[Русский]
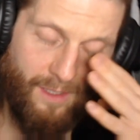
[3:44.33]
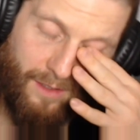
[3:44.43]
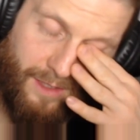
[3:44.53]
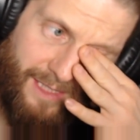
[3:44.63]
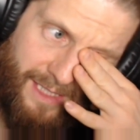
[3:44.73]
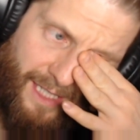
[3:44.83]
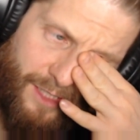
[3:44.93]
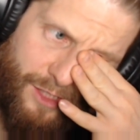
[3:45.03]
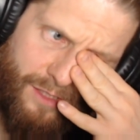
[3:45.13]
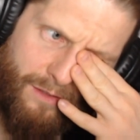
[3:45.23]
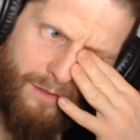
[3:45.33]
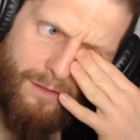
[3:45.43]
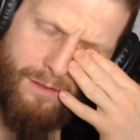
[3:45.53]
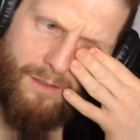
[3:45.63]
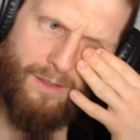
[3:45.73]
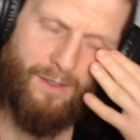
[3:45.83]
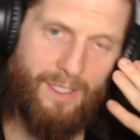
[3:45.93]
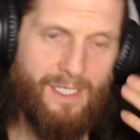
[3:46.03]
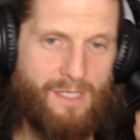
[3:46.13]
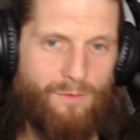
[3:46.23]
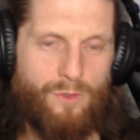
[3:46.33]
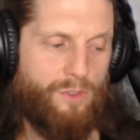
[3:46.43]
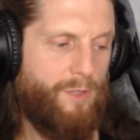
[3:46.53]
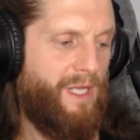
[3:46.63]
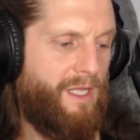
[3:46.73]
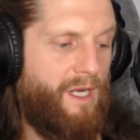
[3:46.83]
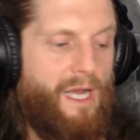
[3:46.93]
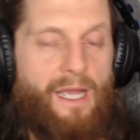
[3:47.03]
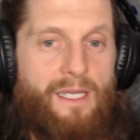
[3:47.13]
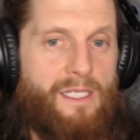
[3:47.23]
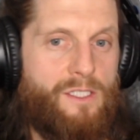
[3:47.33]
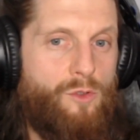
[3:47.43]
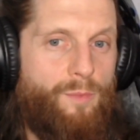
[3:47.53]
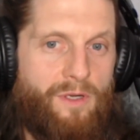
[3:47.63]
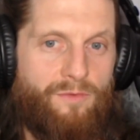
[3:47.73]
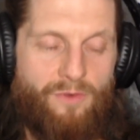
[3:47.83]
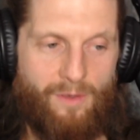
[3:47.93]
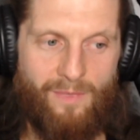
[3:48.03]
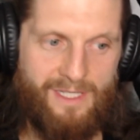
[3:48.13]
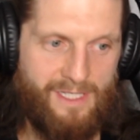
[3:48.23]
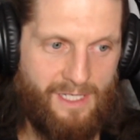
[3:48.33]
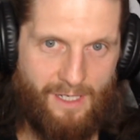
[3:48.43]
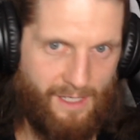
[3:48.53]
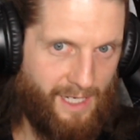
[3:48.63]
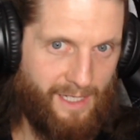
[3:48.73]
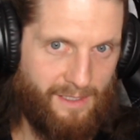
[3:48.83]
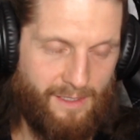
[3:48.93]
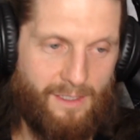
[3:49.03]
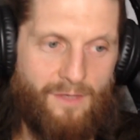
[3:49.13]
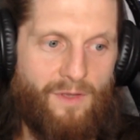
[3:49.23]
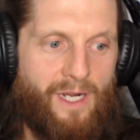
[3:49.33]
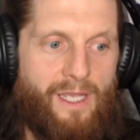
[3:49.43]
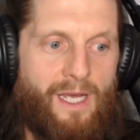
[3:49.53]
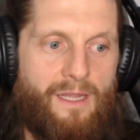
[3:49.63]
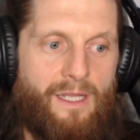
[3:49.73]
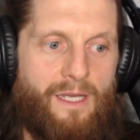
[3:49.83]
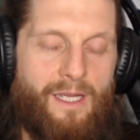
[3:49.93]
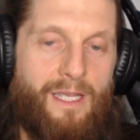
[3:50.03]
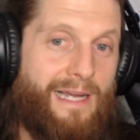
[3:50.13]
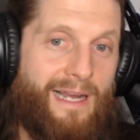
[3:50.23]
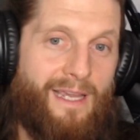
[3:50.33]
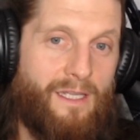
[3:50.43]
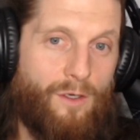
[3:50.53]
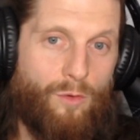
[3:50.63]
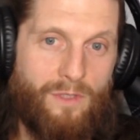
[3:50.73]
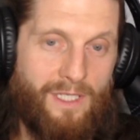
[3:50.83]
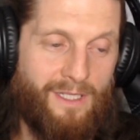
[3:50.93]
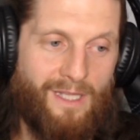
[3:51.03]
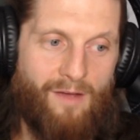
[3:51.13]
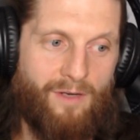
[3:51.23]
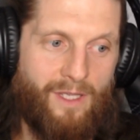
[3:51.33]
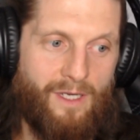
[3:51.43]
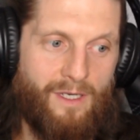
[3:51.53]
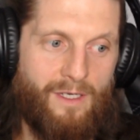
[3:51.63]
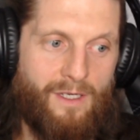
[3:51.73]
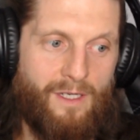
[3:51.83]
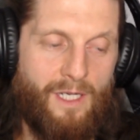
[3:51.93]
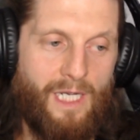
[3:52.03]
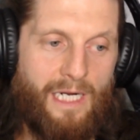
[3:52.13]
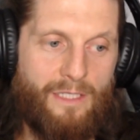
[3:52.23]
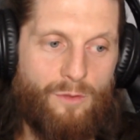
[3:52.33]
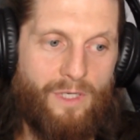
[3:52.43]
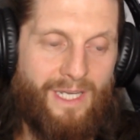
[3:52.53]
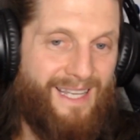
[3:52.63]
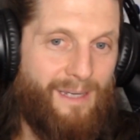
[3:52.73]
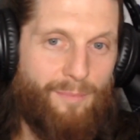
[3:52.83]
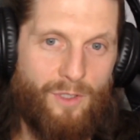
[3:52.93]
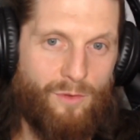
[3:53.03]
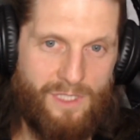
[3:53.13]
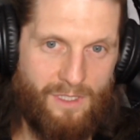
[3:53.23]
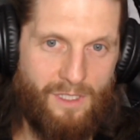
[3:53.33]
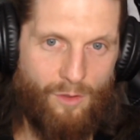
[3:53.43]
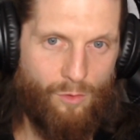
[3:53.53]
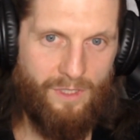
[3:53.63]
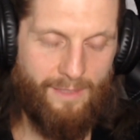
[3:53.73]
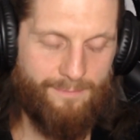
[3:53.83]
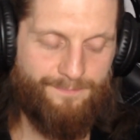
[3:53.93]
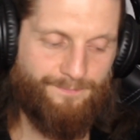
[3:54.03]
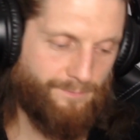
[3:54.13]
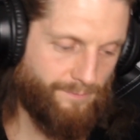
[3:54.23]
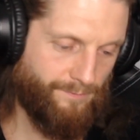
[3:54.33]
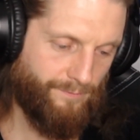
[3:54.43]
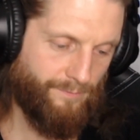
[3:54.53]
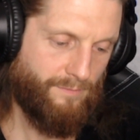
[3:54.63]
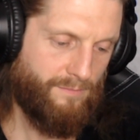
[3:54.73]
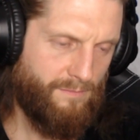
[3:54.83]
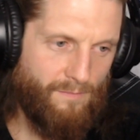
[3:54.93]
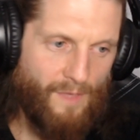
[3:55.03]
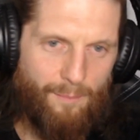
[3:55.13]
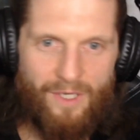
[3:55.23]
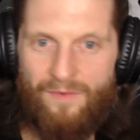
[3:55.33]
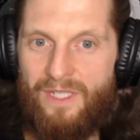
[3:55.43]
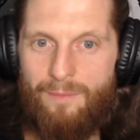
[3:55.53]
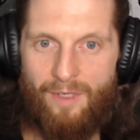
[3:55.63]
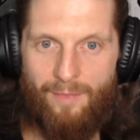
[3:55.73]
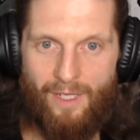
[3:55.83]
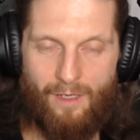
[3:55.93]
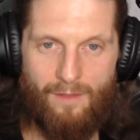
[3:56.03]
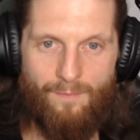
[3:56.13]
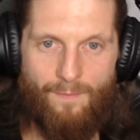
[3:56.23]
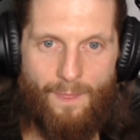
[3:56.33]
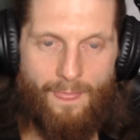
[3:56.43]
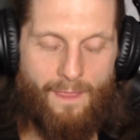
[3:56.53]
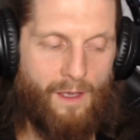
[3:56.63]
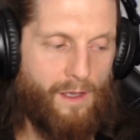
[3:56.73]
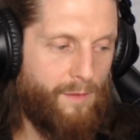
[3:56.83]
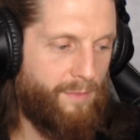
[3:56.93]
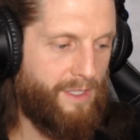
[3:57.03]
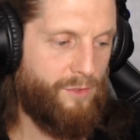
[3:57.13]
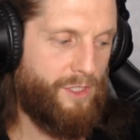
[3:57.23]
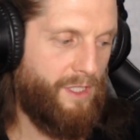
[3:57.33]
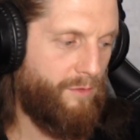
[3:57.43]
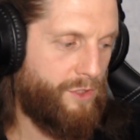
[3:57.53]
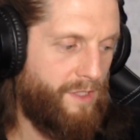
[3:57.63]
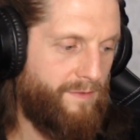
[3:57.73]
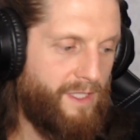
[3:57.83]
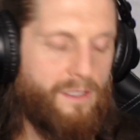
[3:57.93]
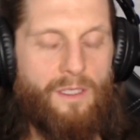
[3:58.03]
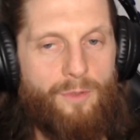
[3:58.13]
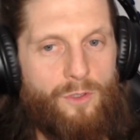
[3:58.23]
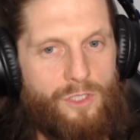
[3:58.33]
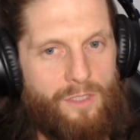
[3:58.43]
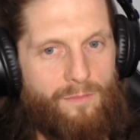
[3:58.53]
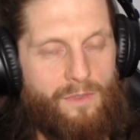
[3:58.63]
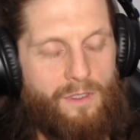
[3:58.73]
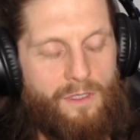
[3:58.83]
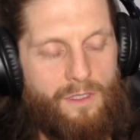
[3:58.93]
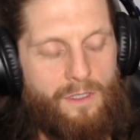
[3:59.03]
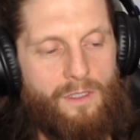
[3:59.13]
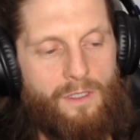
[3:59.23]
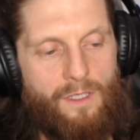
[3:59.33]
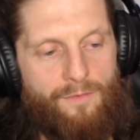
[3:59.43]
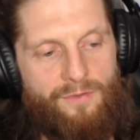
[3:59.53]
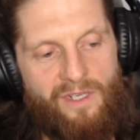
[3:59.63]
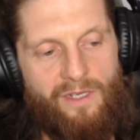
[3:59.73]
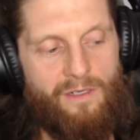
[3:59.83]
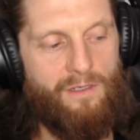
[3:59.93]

Ты знаешь, если вот у тебя такая есть суперинформация какая-то невероятная или какие-то крутые навыки, которые не приносят дохода, приведи пример. Потому что я уже говорил на прошлом э, эфире